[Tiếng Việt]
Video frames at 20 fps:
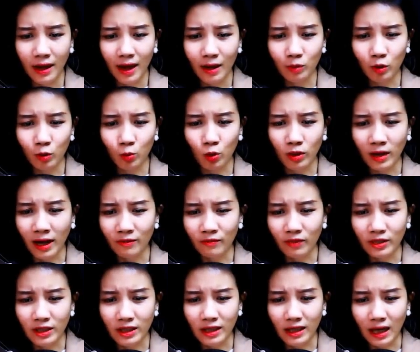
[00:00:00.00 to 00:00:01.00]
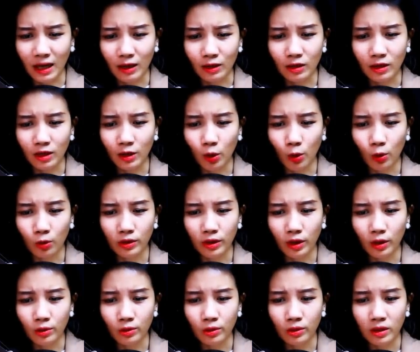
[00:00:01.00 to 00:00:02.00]
Em không muốn anh và chị Khả Hân ly hôn
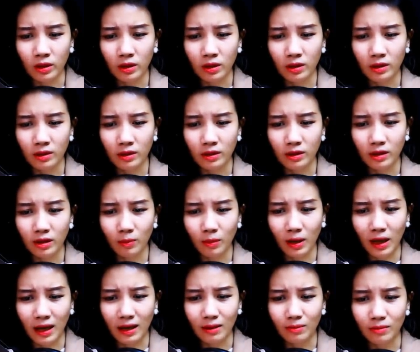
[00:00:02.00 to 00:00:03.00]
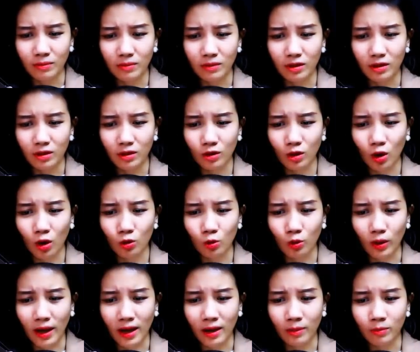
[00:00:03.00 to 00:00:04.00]
đâu. Nhưng mà con
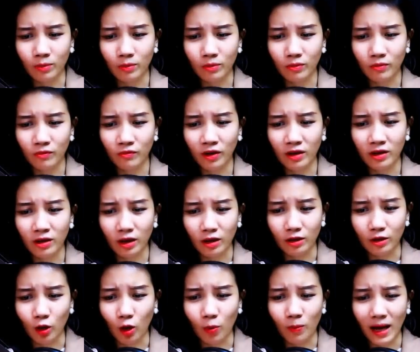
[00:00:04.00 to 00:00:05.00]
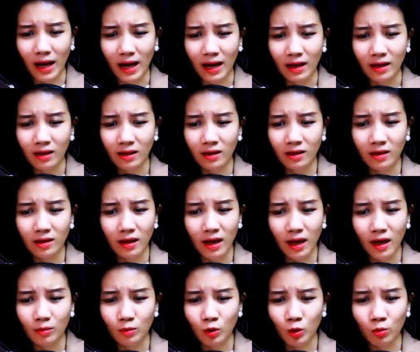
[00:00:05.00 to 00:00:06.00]
của em vẫn cần có ba.
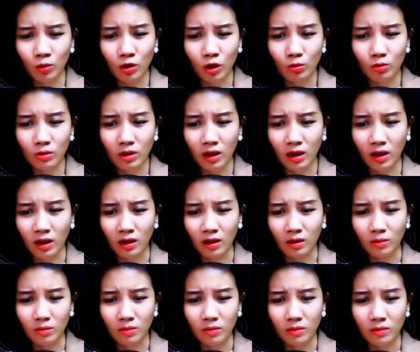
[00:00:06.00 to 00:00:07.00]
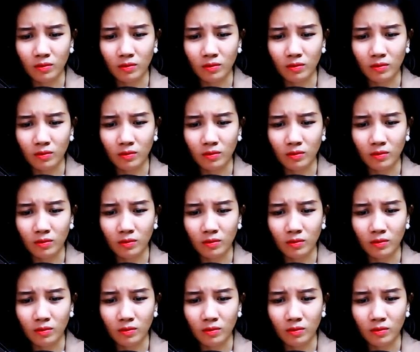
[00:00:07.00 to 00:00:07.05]
Em cũng không thể...